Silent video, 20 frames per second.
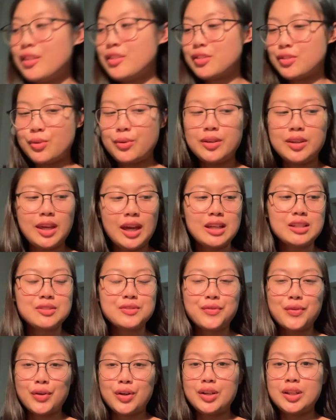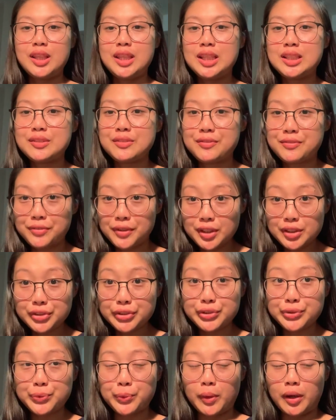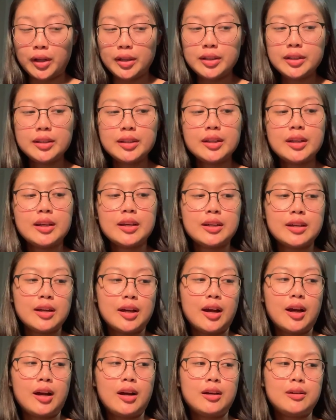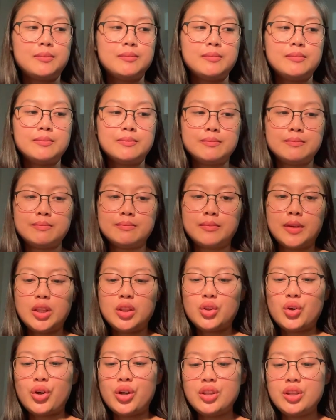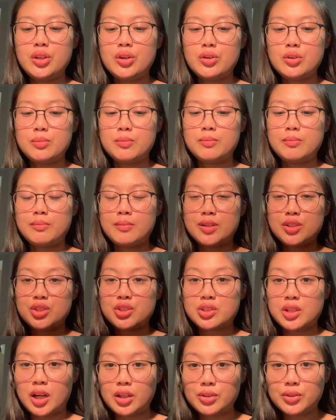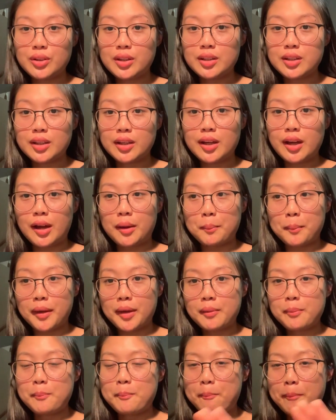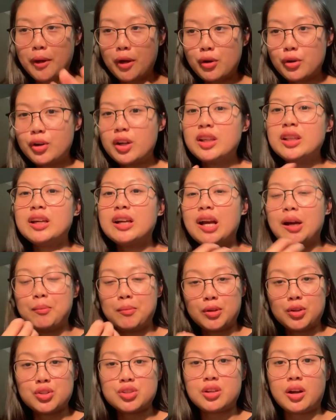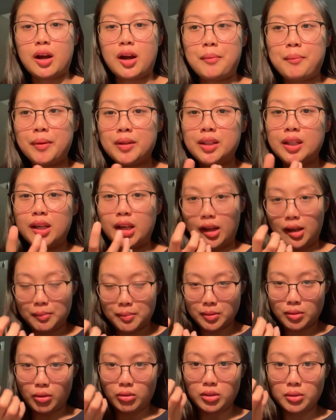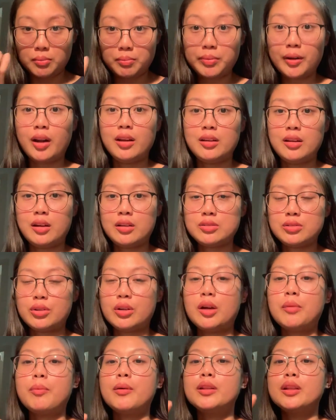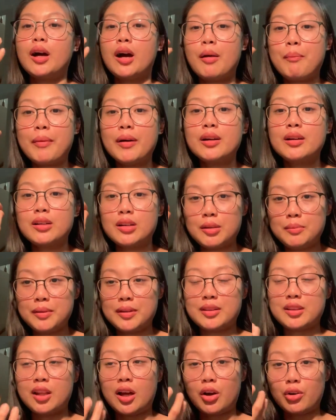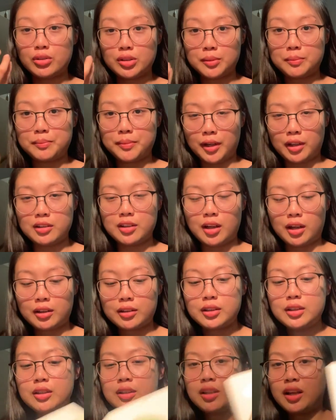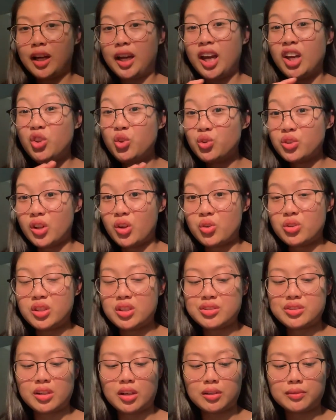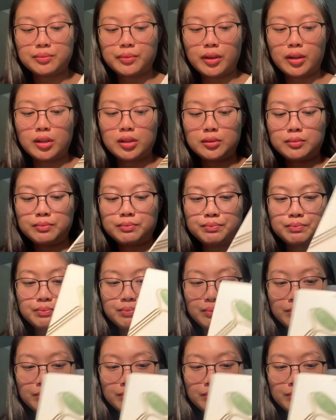And so, yes, for this first one, um, ito hindi ko masyado ginagamit. Pero ginagamit ko siya kapag nagkakabit ako ng products or kapag nakakapagkabit na ako ng product. Kaya inuna ko na siya. Um,